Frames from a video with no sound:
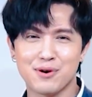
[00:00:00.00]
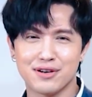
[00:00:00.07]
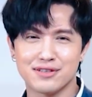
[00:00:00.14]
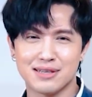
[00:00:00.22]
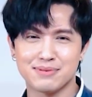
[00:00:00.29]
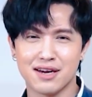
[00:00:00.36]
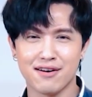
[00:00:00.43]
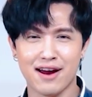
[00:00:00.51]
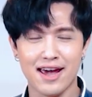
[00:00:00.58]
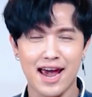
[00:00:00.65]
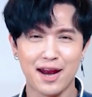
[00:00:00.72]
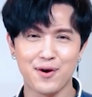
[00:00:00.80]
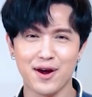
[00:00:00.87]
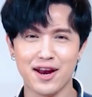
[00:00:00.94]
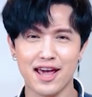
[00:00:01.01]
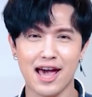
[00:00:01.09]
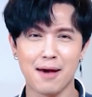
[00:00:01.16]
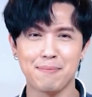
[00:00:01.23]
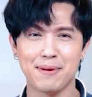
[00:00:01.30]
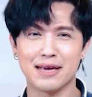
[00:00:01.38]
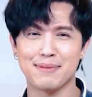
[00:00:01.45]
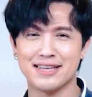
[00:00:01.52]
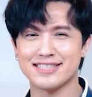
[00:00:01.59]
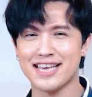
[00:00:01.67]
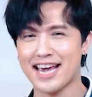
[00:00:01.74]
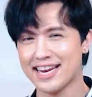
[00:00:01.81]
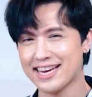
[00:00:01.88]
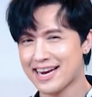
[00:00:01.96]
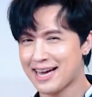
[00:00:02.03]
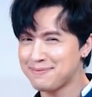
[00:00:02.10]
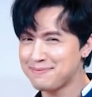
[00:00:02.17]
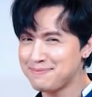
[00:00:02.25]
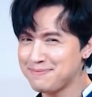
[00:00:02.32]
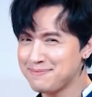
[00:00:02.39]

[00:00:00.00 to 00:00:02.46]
มกด Subscribe ให้ด้วยนะฮะ เป็นกำลังใจกันครับ